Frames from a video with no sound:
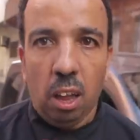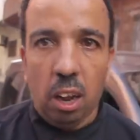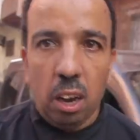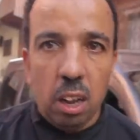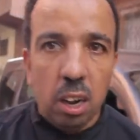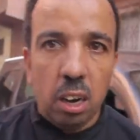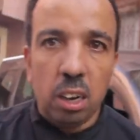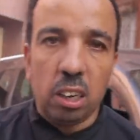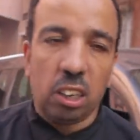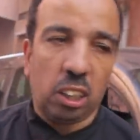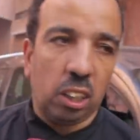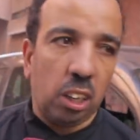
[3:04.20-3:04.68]

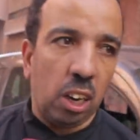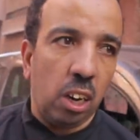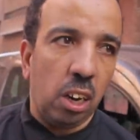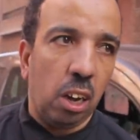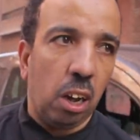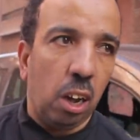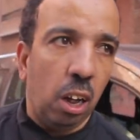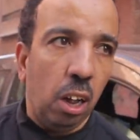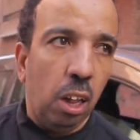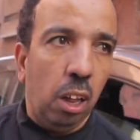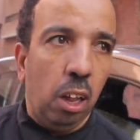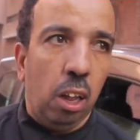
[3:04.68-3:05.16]
لان
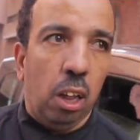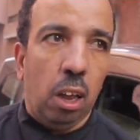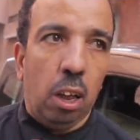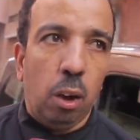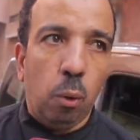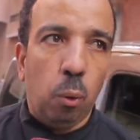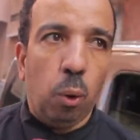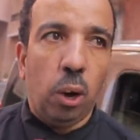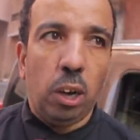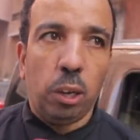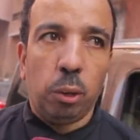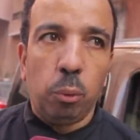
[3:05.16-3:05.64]
شتنا
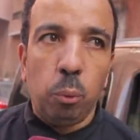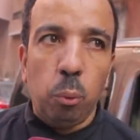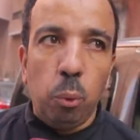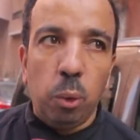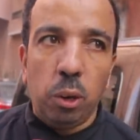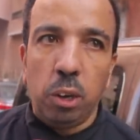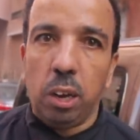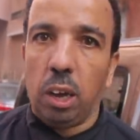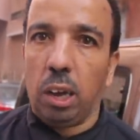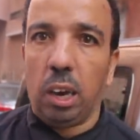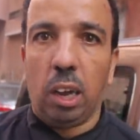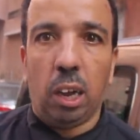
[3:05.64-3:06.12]
واحد
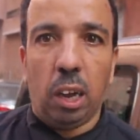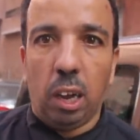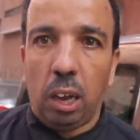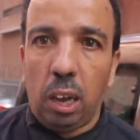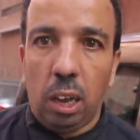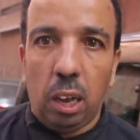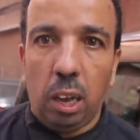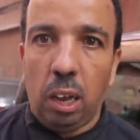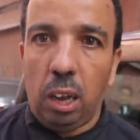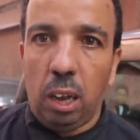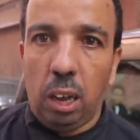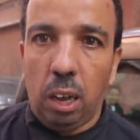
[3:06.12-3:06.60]
ولد راح
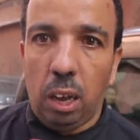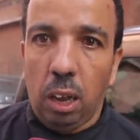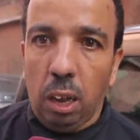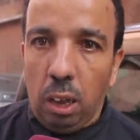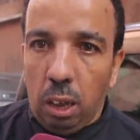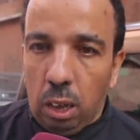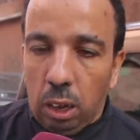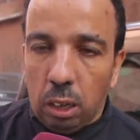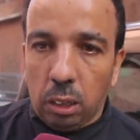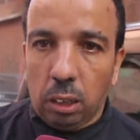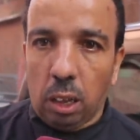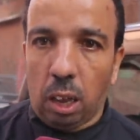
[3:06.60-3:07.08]
آه،
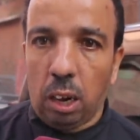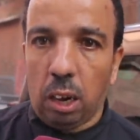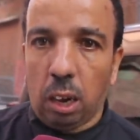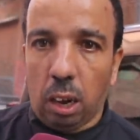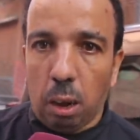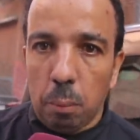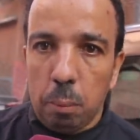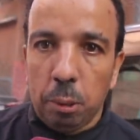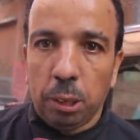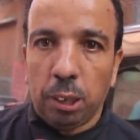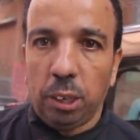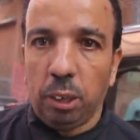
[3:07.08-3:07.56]

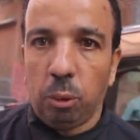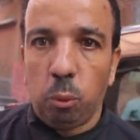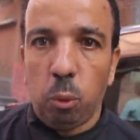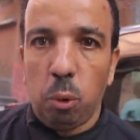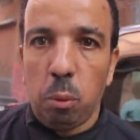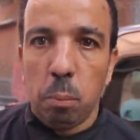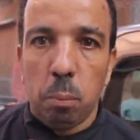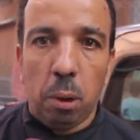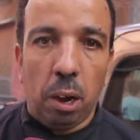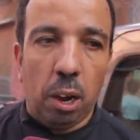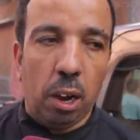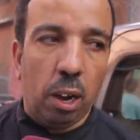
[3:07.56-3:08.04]
بطريقه باش
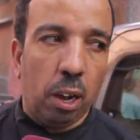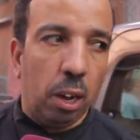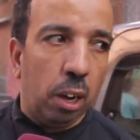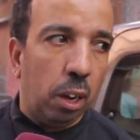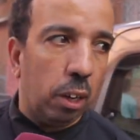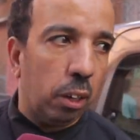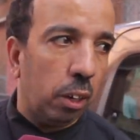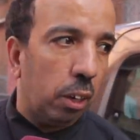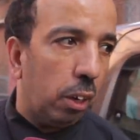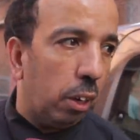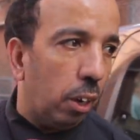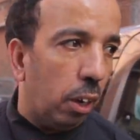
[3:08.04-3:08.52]
يدوي مع
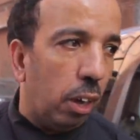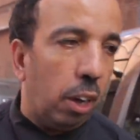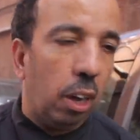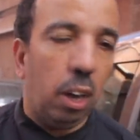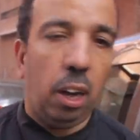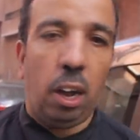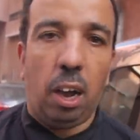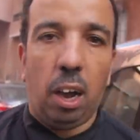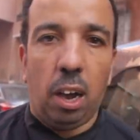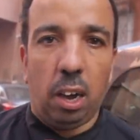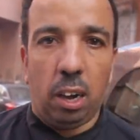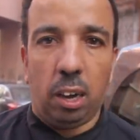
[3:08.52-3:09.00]
آه،
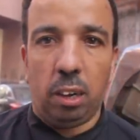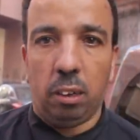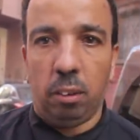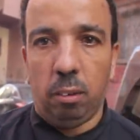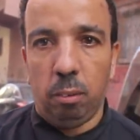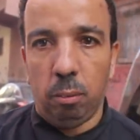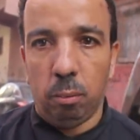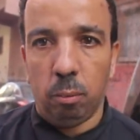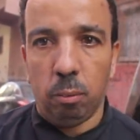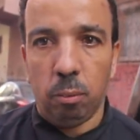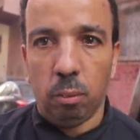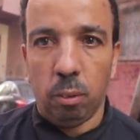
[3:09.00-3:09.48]
حاقد
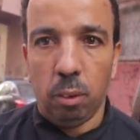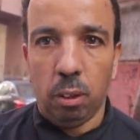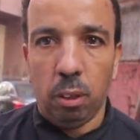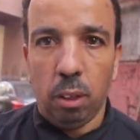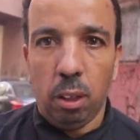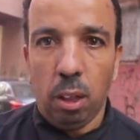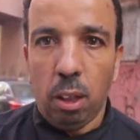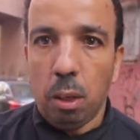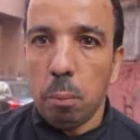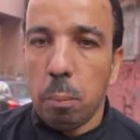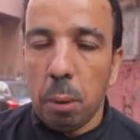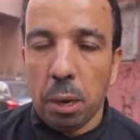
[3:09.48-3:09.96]

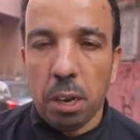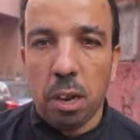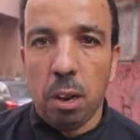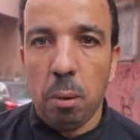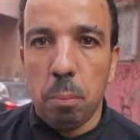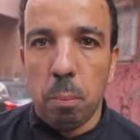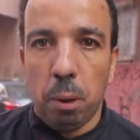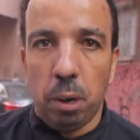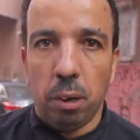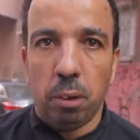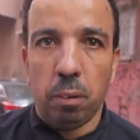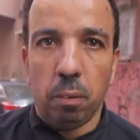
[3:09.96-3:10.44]
بهذا
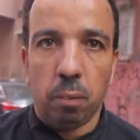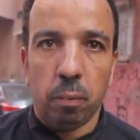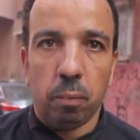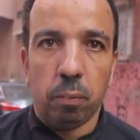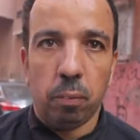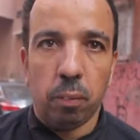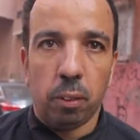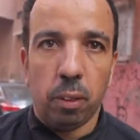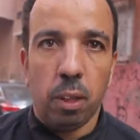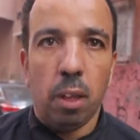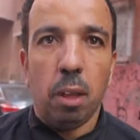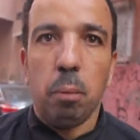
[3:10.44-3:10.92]
المعنى
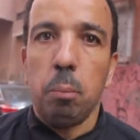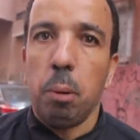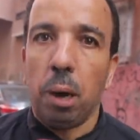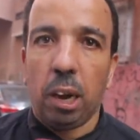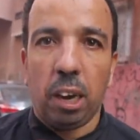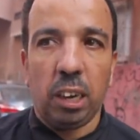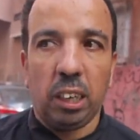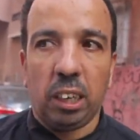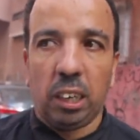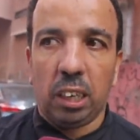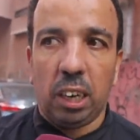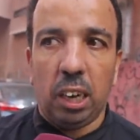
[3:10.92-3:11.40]

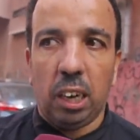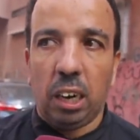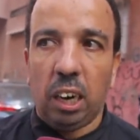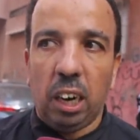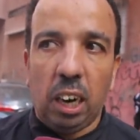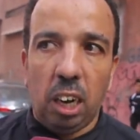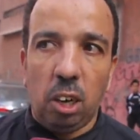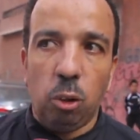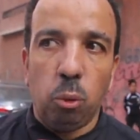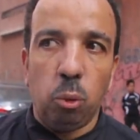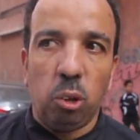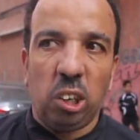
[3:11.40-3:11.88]
باقي صغير
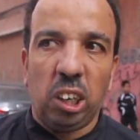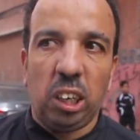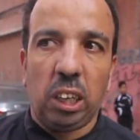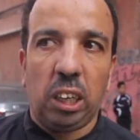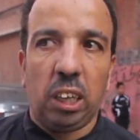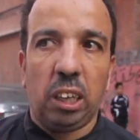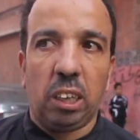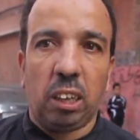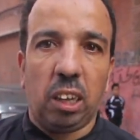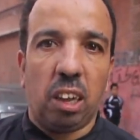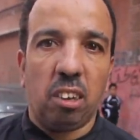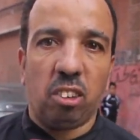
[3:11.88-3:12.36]
الله عنده شي
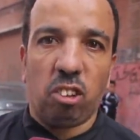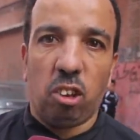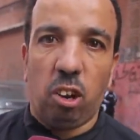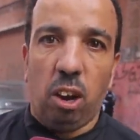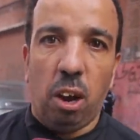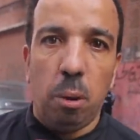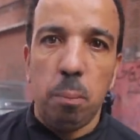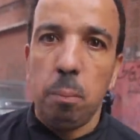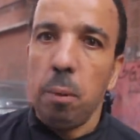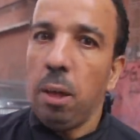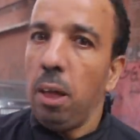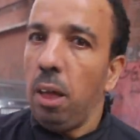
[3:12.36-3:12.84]
13
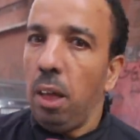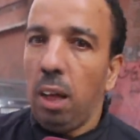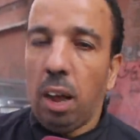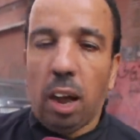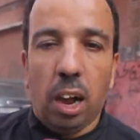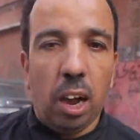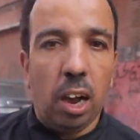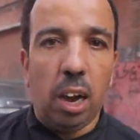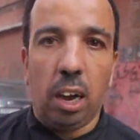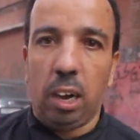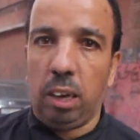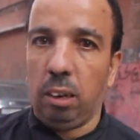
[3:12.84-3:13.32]
عام
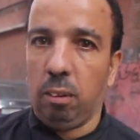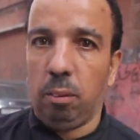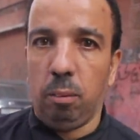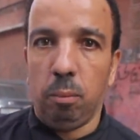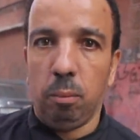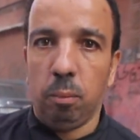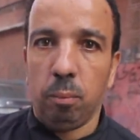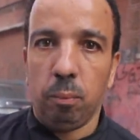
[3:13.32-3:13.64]
حاقد